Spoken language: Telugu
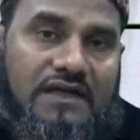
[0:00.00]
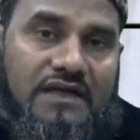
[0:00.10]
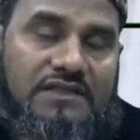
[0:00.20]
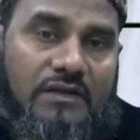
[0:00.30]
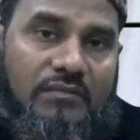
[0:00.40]
జిక్
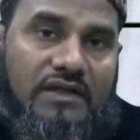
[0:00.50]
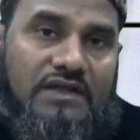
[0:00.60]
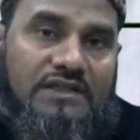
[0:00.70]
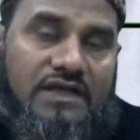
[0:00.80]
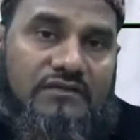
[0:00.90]

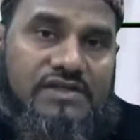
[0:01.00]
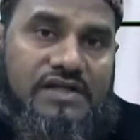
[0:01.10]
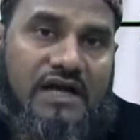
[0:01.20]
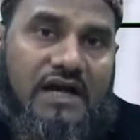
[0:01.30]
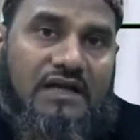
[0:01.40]
సంబంధించిన
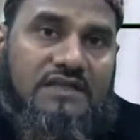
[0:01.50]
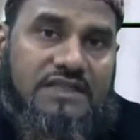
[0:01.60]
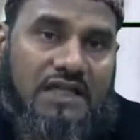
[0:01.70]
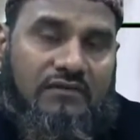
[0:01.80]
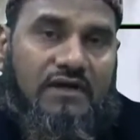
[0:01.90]
విషయాల్ని
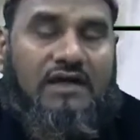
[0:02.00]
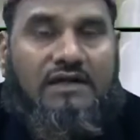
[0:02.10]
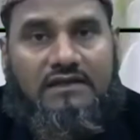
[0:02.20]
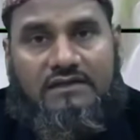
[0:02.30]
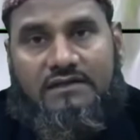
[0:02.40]

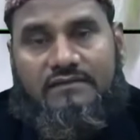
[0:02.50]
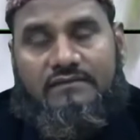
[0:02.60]
చదవగలిగితే